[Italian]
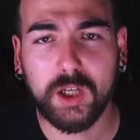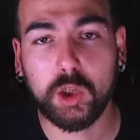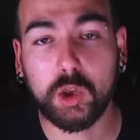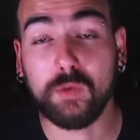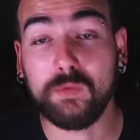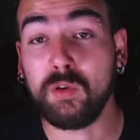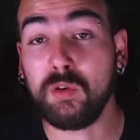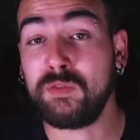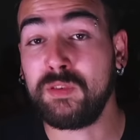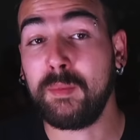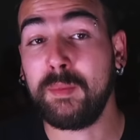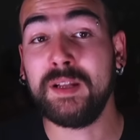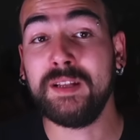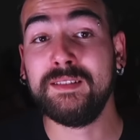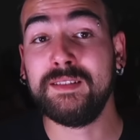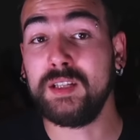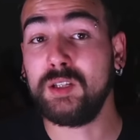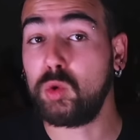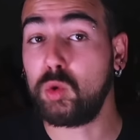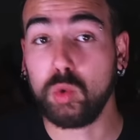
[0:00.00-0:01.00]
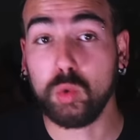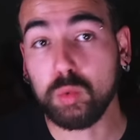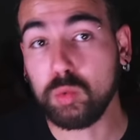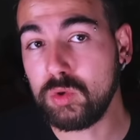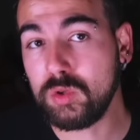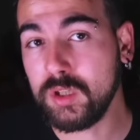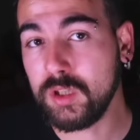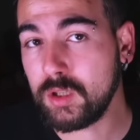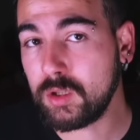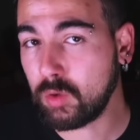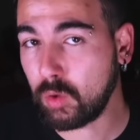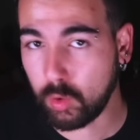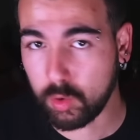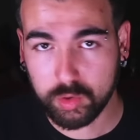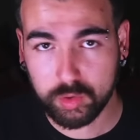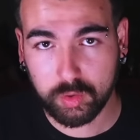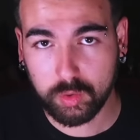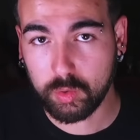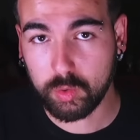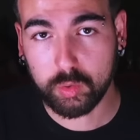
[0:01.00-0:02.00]
dove ovviamente tutti
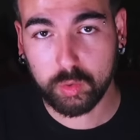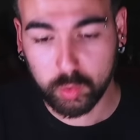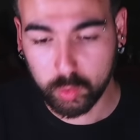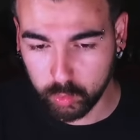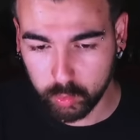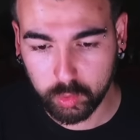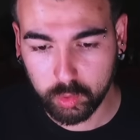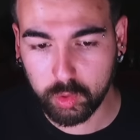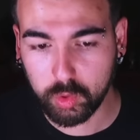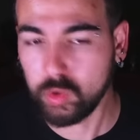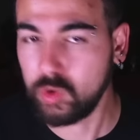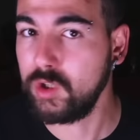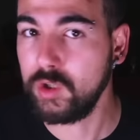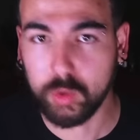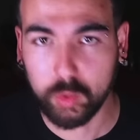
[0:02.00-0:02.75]
conoscono tutto di